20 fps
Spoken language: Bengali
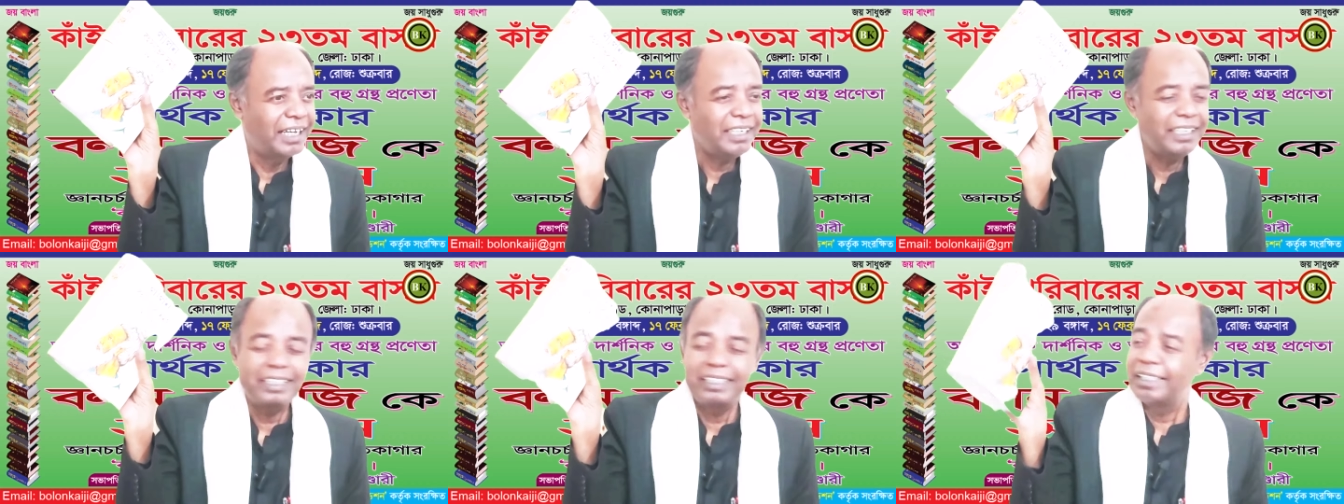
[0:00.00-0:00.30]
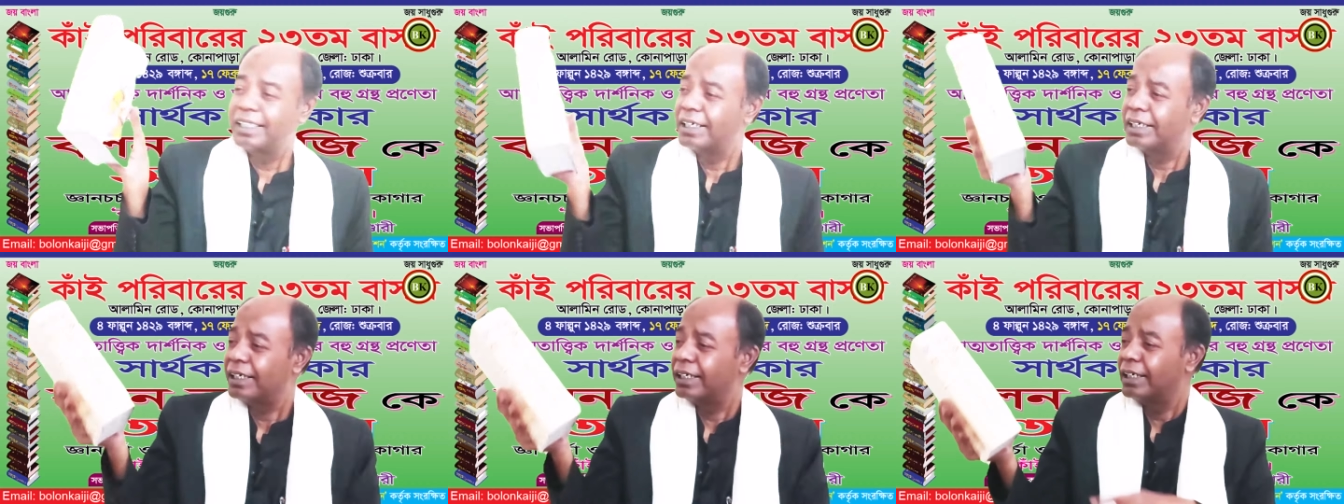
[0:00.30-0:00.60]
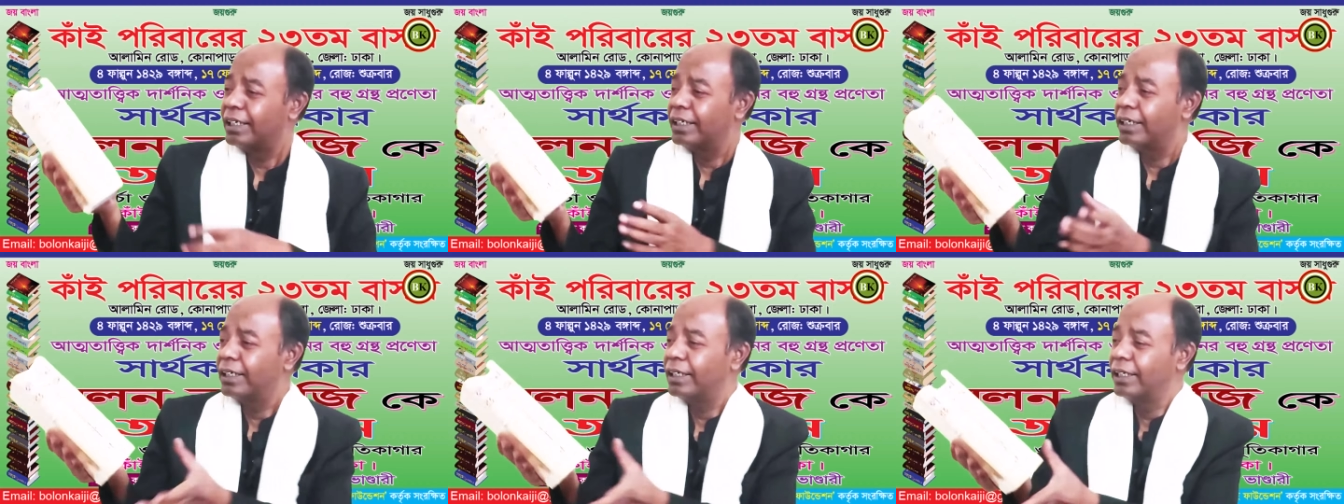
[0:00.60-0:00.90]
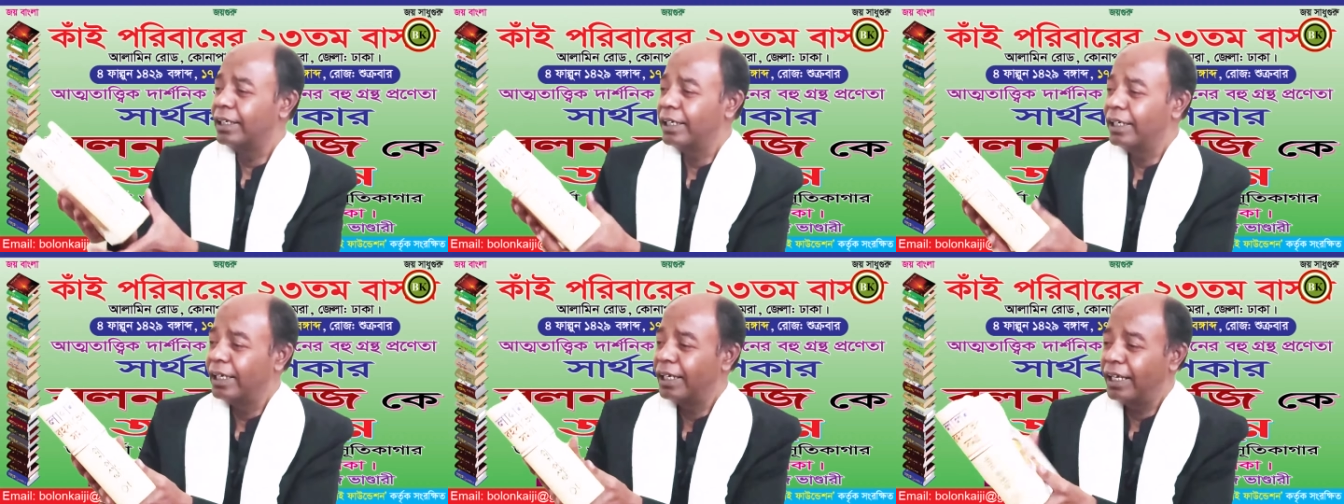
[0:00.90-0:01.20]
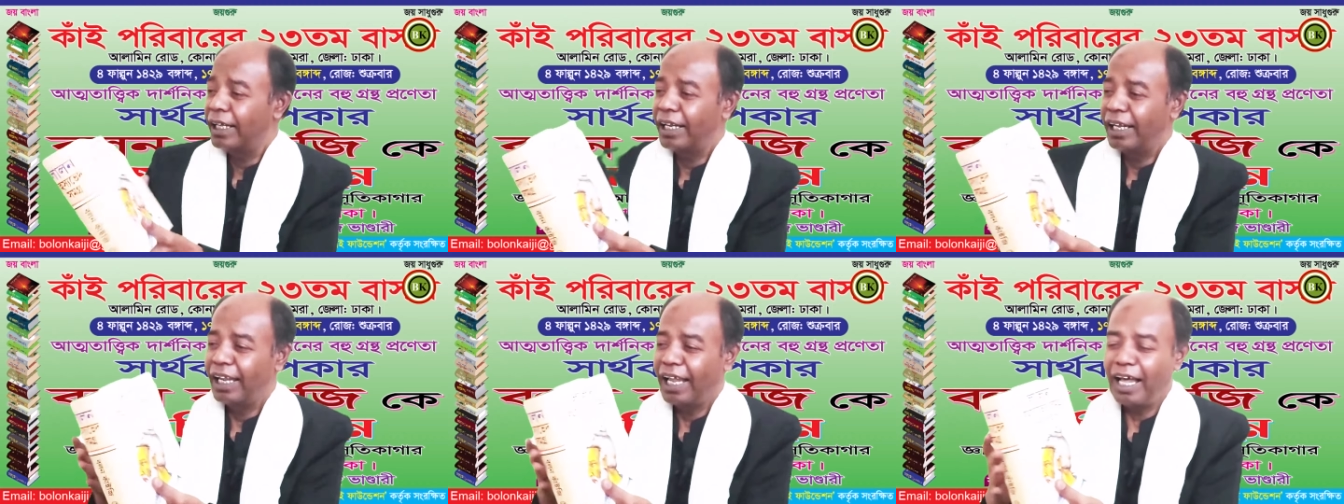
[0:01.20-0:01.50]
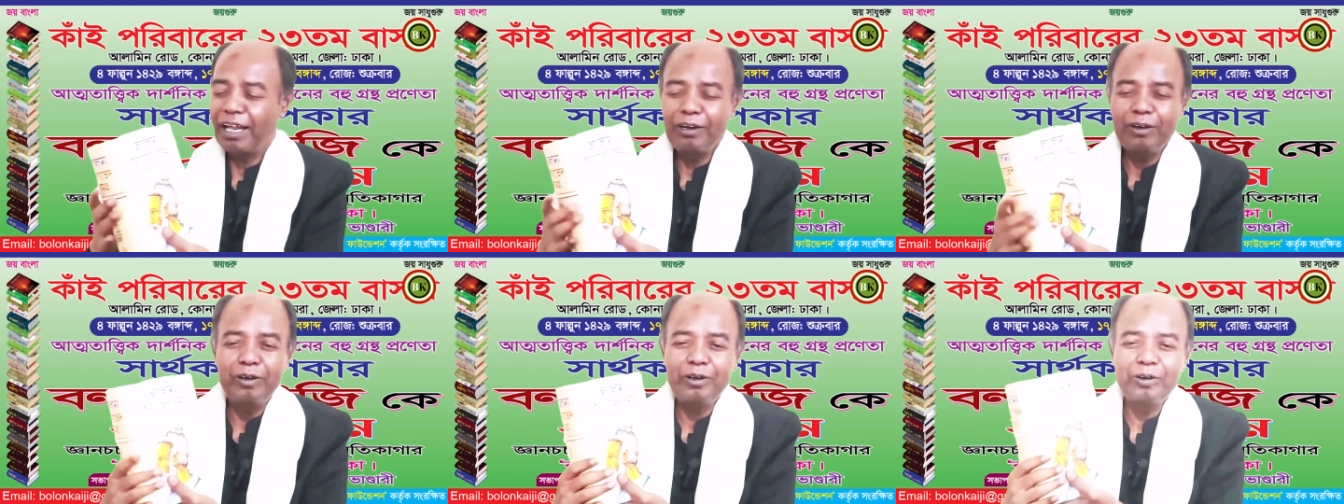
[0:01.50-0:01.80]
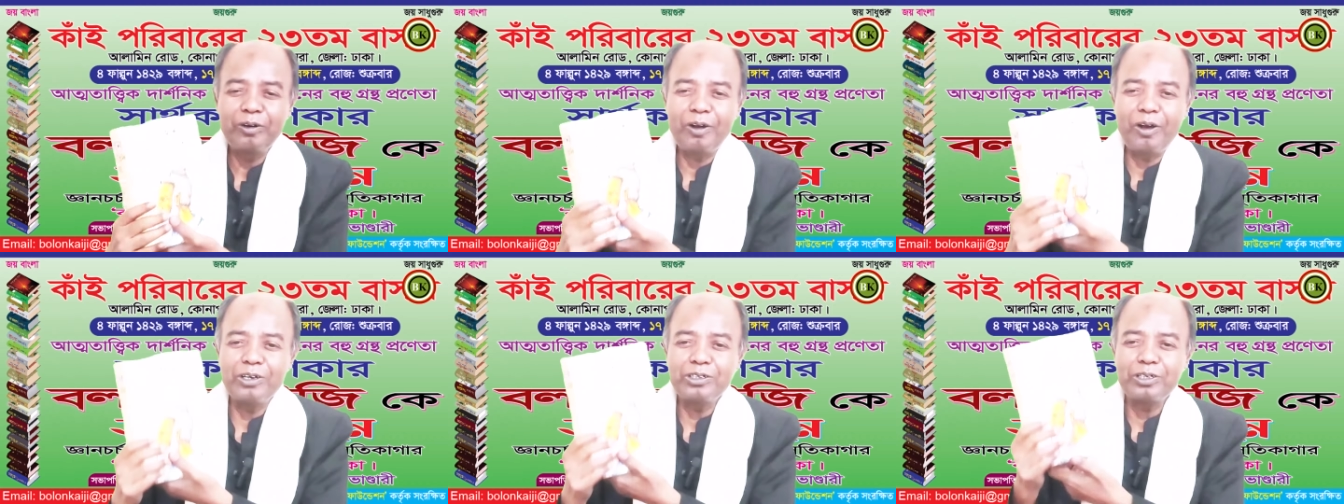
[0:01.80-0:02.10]
হ্যাঁ লালন
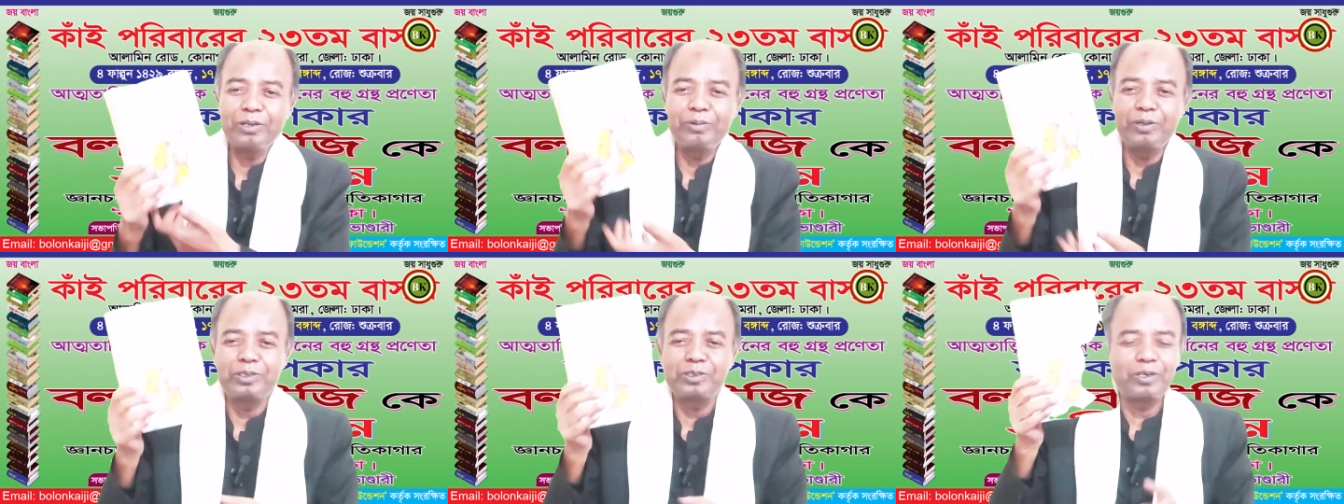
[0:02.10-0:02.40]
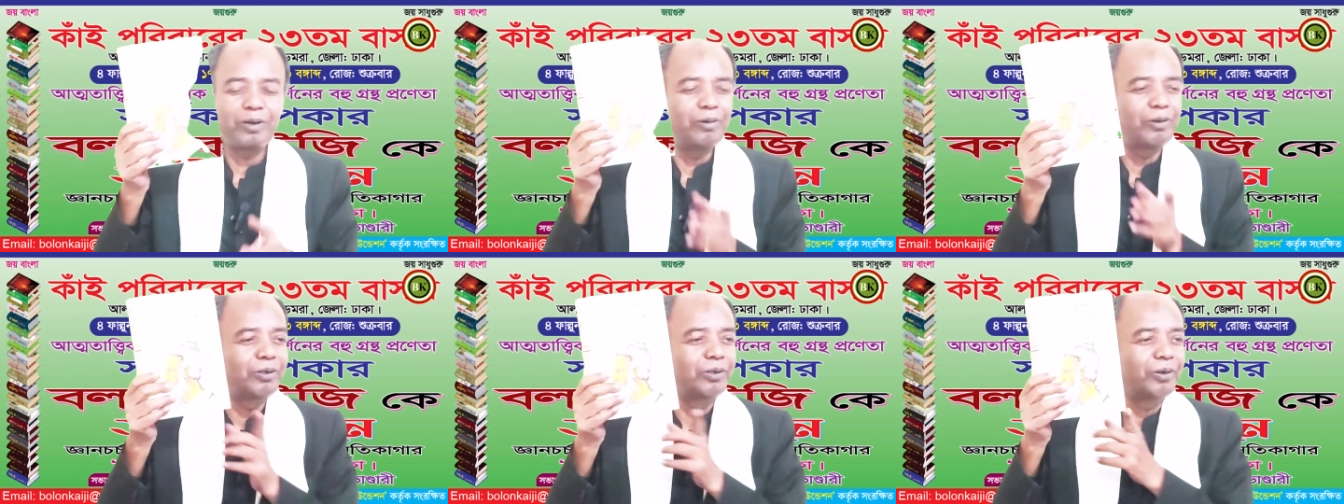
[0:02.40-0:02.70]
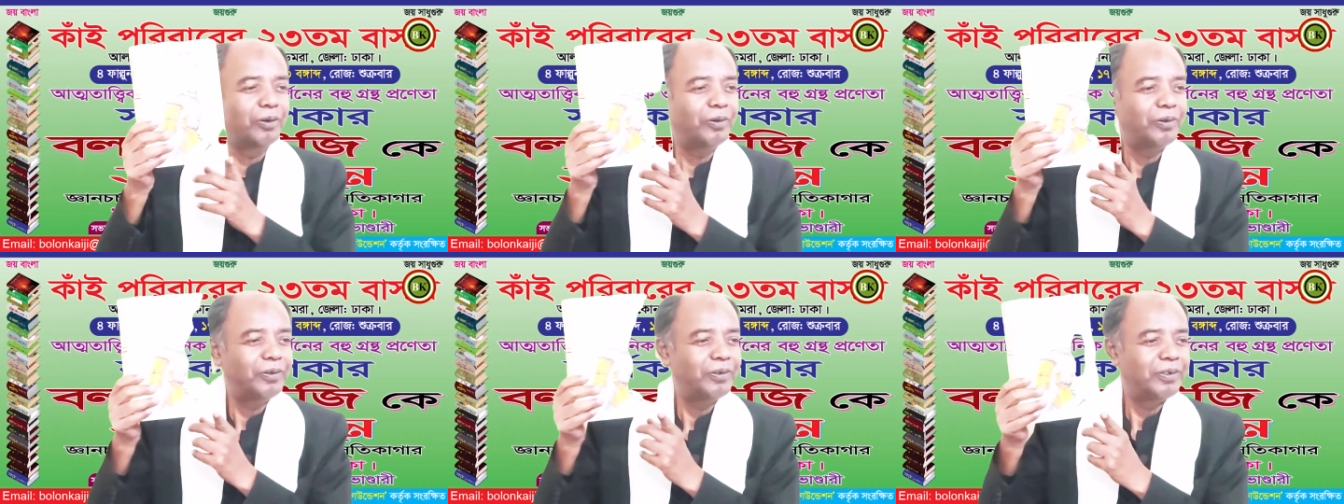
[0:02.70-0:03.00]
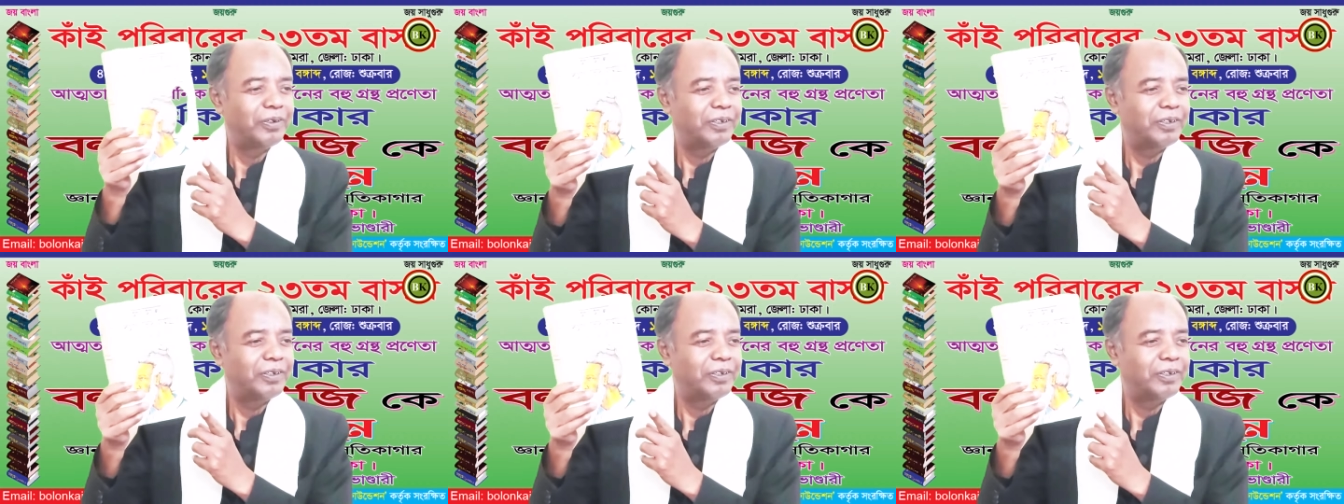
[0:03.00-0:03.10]
রহস্যভেদ সমগ্র